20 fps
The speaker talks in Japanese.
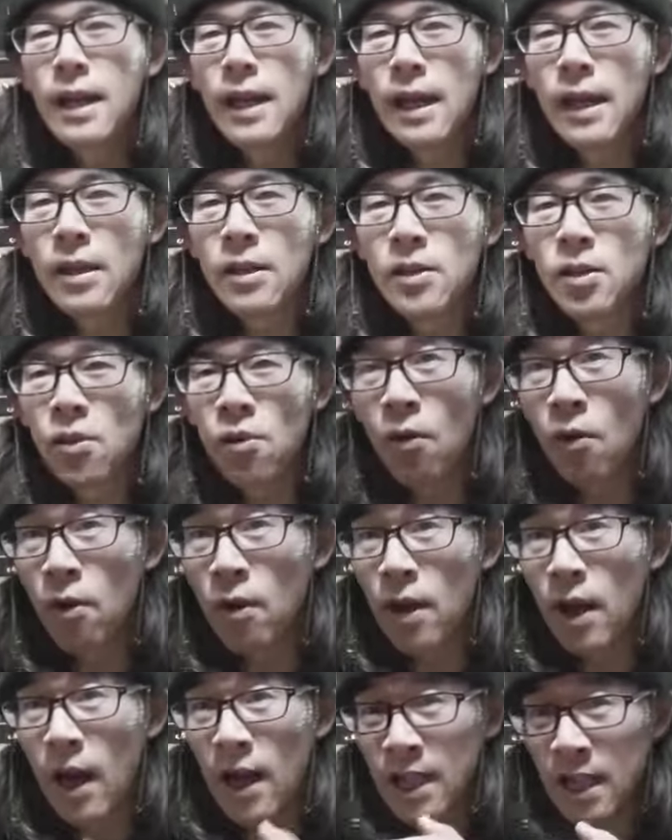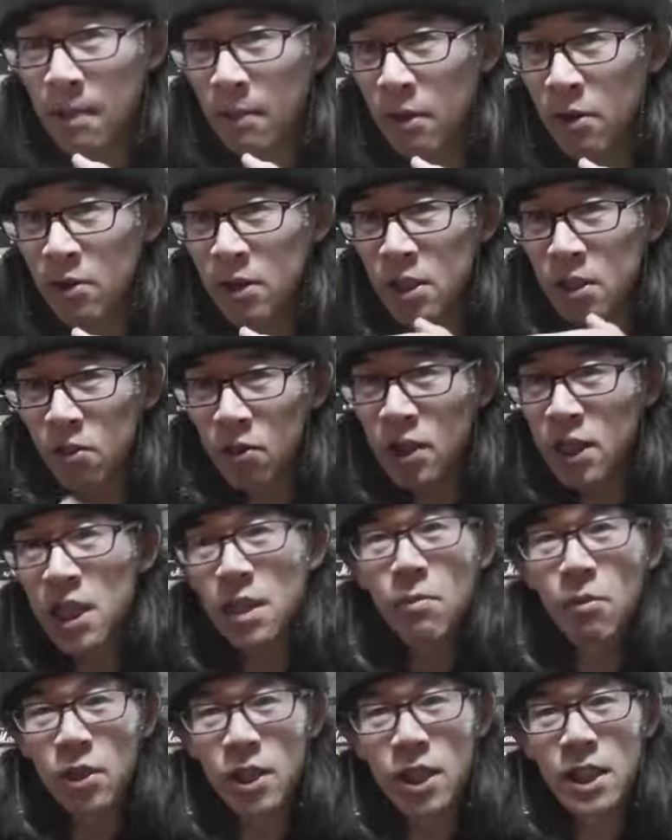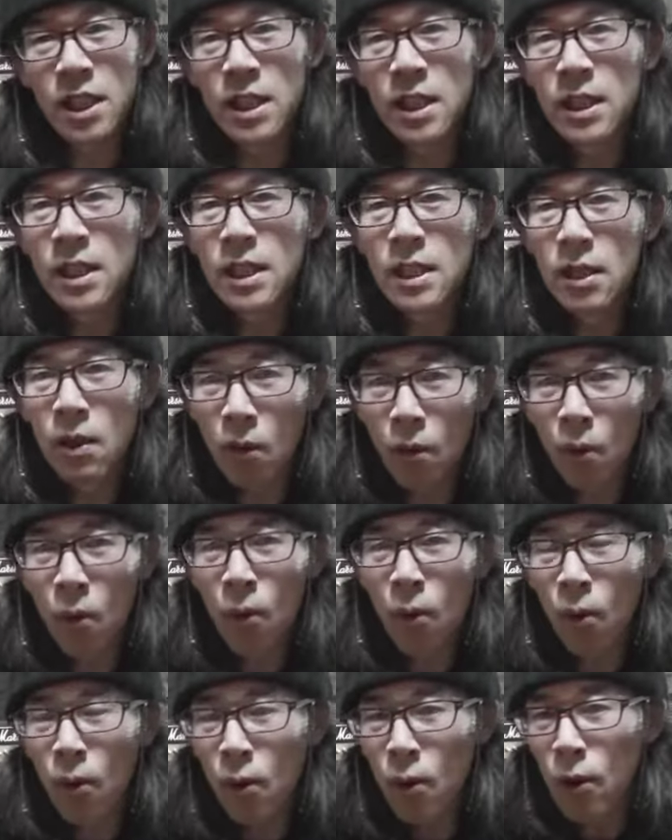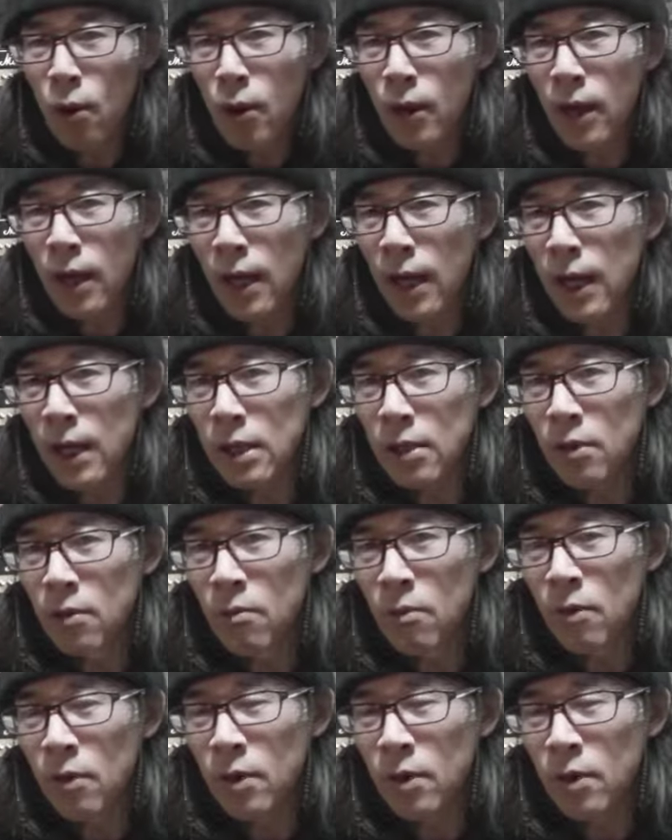えーと、その頭打ちと尻持ちを、えーと、